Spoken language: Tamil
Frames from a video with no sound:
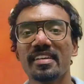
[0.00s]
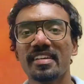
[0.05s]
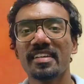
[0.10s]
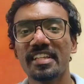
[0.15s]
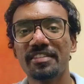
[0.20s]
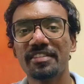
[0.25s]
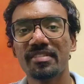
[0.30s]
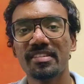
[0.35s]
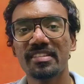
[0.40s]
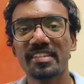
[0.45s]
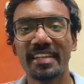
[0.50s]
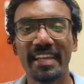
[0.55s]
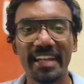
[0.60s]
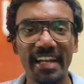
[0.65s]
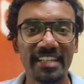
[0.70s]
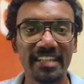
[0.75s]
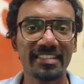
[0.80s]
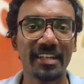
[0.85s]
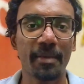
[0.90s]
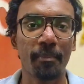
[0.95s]
இது வந்து
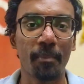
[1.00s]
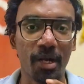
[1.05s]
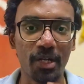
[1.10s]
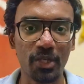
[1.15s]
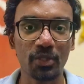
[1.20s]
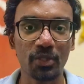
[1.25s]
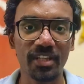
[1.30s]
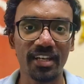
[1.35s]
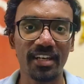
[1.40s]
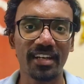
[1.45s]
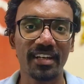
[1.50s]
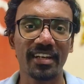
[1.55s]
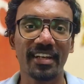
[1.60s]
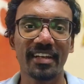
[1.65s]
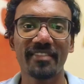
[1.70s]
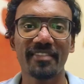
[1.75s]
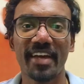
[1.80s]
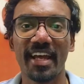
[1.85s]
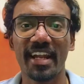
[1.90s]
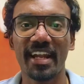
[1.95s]
இங்கிலீஷில் மட்டும்தான்
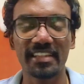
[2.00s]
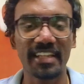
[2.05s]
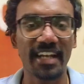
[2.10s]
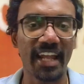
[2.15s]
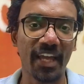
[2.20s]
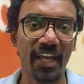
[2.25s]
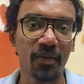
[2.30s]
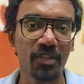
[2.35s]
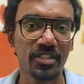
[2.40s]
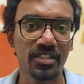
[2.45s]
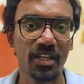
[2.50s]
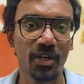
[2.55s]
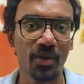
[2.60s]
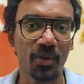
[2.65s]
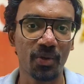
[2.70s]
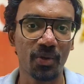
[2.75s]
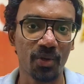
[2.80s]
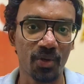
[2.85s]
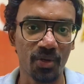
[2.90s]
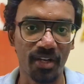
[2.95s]
இருக்குது வேறு எந்த லாங்குவேஜ்லேயும்
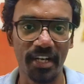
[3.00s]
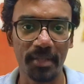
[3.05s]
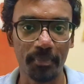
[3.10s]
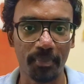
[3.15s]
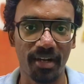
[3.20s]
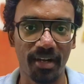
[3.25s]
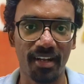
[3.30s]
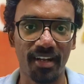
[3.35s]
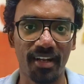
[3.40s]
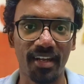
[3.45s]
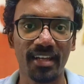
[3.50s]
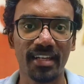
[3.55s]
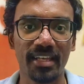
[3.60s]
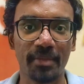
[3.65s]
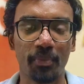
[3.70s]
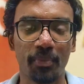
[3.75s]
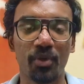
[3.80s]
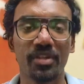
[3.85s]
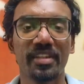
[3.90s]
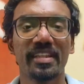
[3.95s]
அவங்க இன்னும் ரெடி பண்ணலை
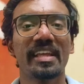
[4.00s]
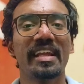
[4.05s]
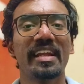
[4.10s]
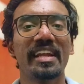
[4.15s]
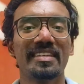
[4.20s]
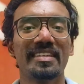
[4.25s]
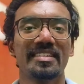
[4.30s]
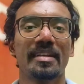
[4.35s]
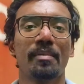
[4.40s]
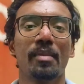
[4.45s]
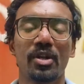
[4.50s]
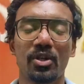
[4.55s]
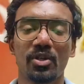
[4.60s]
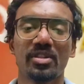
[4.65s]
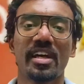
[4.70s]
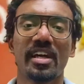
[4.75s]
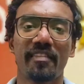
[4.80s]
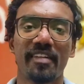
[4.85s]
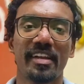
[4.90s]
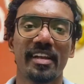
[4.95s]
இப்போதைக்கு இங்கிலீஷில்
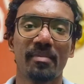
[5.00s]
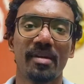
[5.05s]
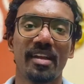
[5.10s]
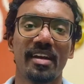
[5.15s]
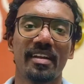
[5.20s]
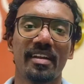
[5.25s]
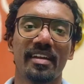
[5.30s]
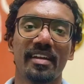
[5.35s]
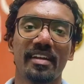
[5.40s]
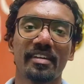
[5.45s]
மட்டும்தான் அவைலபிளாக இருக்குது